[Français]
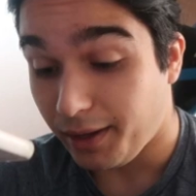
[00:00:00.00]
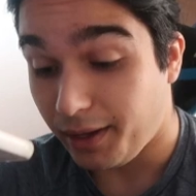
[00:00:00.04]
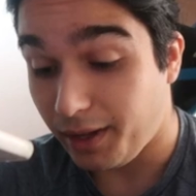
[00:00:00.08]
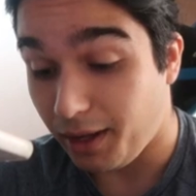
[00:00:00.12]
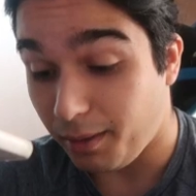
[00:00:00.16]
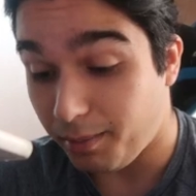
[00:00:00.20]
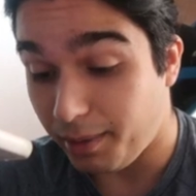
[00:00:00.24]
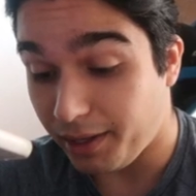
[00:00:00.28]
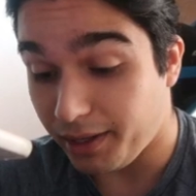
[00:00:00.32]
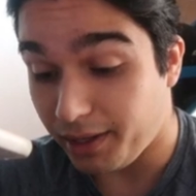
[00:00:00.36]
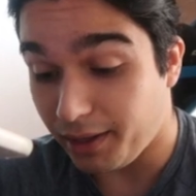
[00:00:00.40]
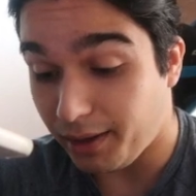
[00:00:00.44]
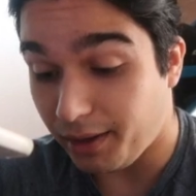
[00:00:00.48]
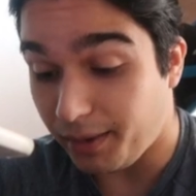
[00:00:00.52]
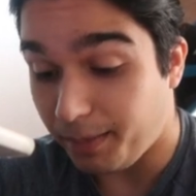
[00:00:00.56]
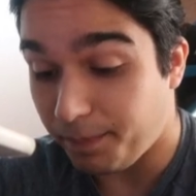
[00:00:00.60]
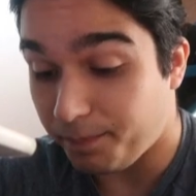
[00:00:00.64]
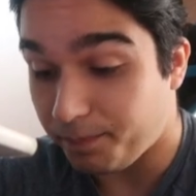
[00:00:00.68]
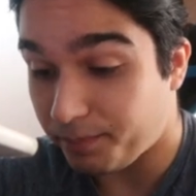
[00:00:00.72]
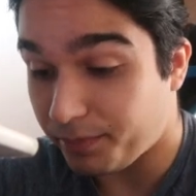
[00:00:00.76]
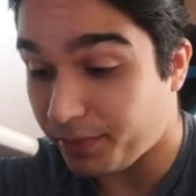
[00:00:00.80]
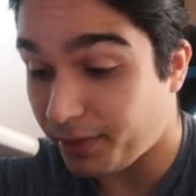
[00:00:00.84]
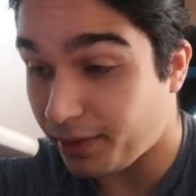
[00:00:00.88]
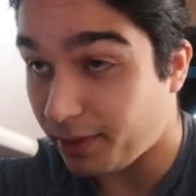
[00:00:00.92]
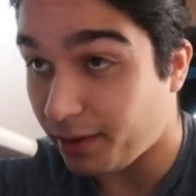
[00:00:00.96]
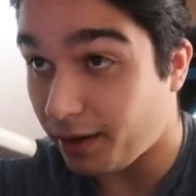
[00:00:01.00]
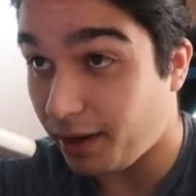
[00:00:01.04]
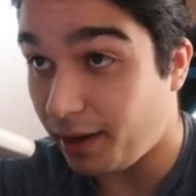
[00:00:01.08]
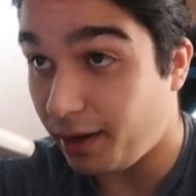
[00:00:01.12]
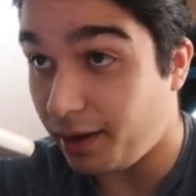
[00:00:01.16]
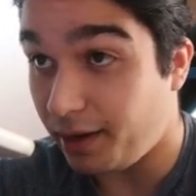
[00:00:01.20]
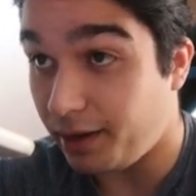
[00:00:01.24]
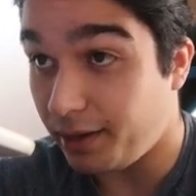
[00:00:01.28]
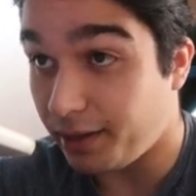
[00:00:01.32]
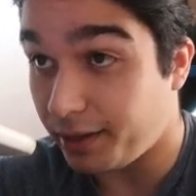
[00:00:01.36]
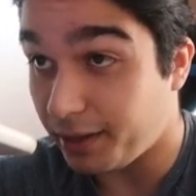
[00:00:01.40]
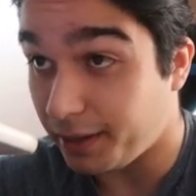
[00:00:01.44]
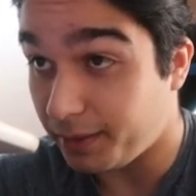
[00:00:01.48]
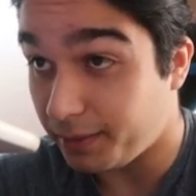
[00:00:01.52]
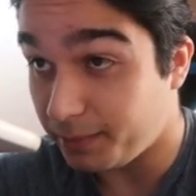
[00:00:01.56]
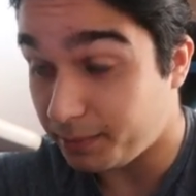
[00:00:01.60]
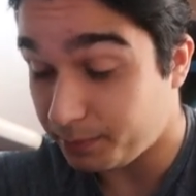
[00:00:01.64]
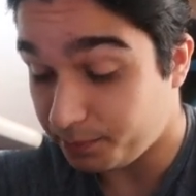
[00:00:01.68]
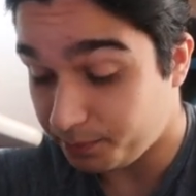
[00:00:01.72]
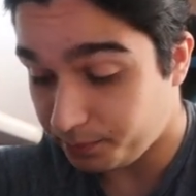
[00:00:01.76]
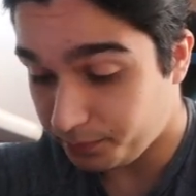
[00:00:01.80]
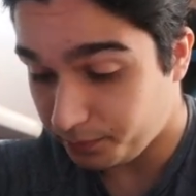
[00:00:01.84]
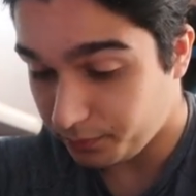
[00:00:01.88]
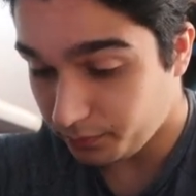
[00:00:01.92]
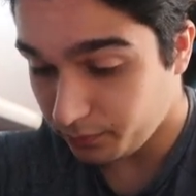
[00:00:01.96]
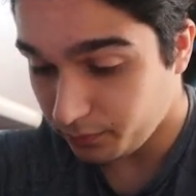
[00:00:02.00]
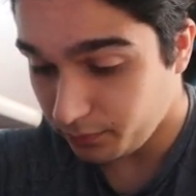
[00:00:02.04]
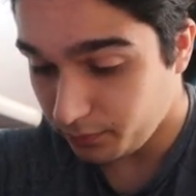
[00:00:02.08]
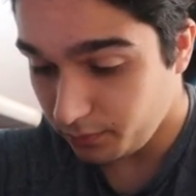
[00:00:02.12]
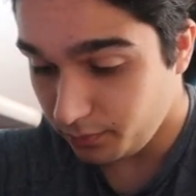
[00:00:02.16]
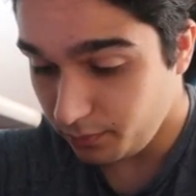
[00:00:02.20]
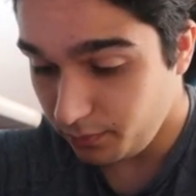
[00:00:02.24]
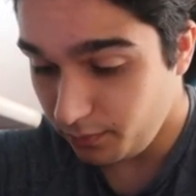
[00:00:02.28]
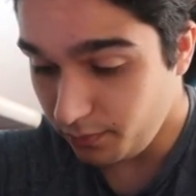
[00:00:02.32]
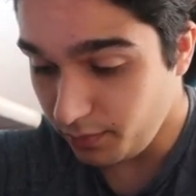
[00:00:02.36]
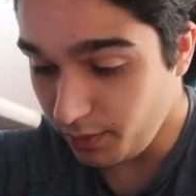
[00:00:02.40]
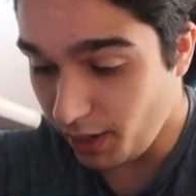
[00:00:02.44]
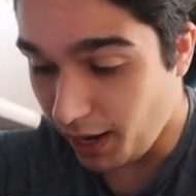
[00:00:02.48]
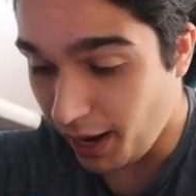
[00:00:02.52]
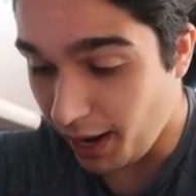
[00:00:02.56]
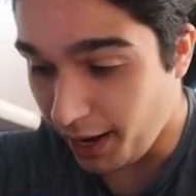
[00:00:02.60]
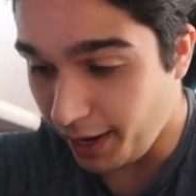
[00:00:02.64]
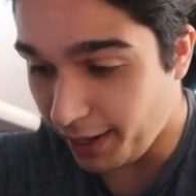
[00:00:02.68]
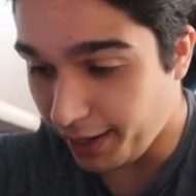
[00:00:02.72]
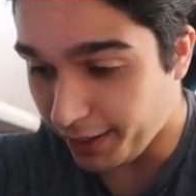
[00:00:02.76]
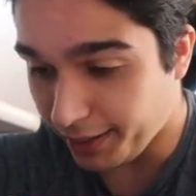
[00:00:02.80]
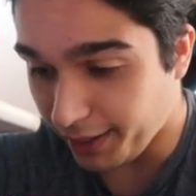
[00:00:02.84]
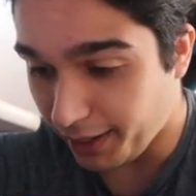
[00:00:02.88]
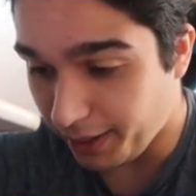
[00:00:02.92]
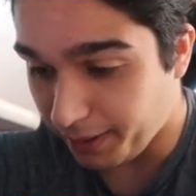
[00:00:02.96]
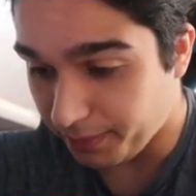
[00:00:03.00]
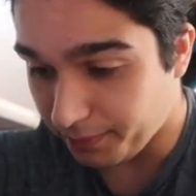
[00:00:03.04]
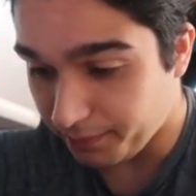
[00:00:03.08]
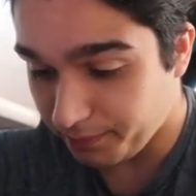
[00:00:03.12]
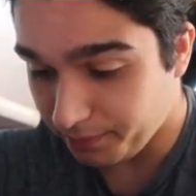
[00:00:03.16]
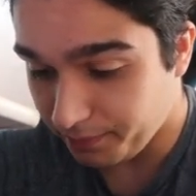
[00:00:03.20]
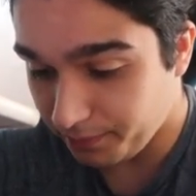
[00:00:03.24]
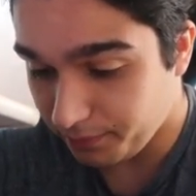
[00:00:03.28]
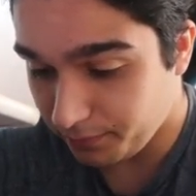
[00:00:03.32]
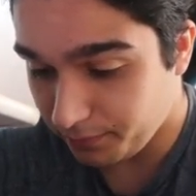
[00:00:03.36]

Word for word: Crabagar. Allez, les gars. Allez, les gars